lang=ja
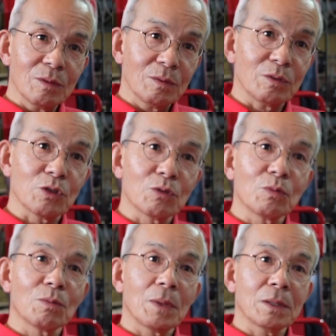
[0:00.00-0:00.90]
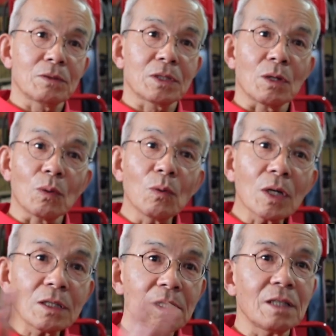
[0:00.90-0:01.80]
の消耗パーツしか交
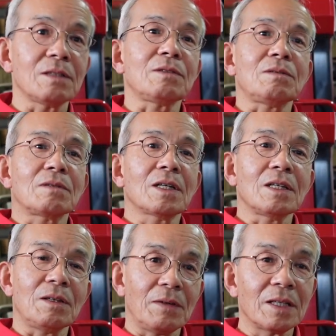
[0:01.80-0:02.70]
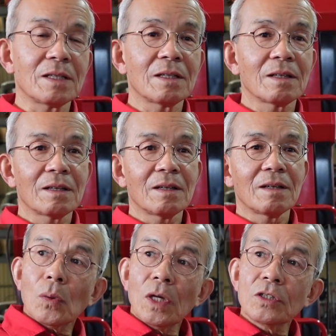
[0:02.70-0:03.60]
換しないですよ、彼らは。
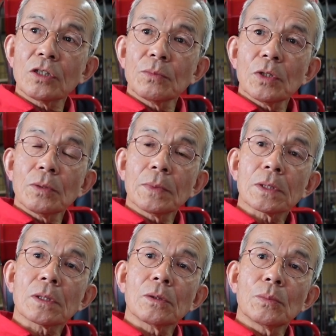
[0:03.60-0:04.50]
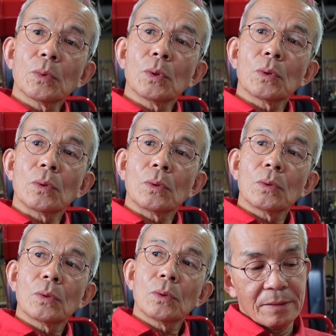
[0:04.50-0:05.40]
エンジンもやりますけども、
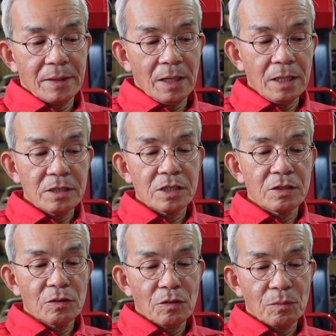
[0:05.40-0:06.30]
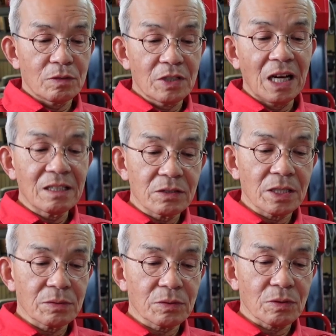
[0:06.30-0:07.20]
エンジンの
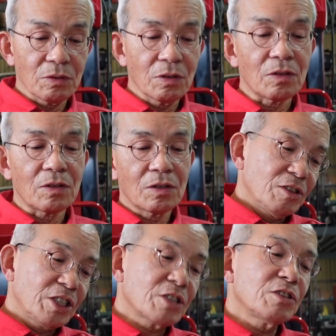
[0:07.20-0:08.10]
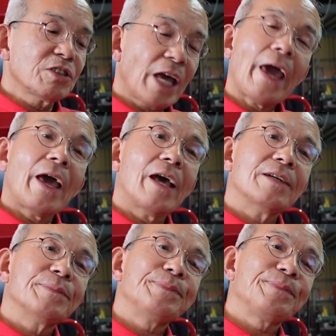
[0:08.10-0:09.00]
クランクシャフトの軸受け、
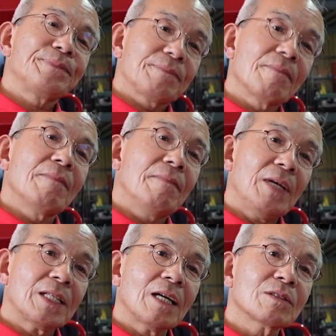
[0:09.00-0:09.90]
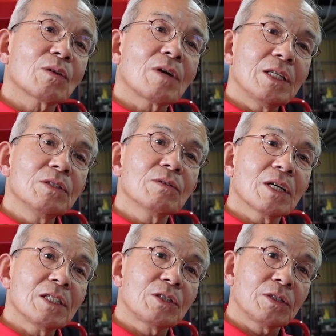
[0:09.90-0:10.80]
メタルとかいうの
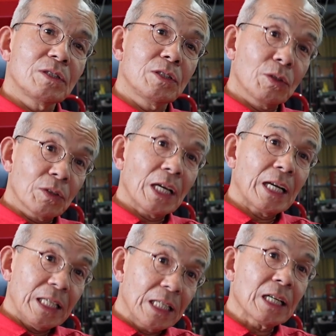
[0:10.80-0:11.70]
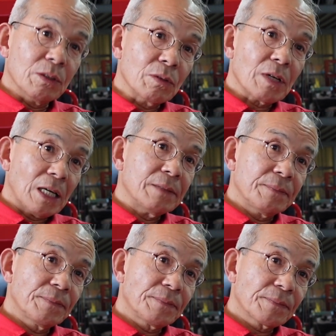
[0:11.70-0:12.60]
が状態がいいかどうか、
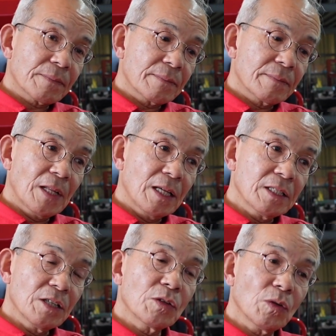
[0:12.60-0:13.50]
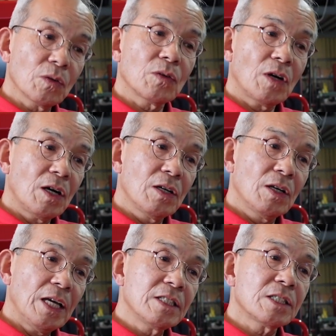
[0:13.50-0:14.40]
ちゃんと
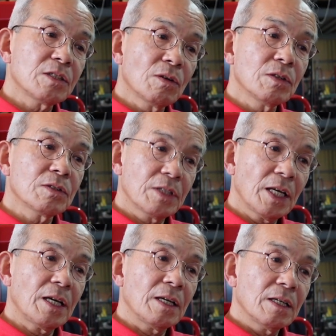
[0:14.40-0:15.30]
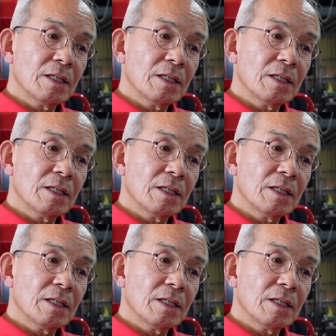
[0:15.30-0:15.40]
エンジンオイルで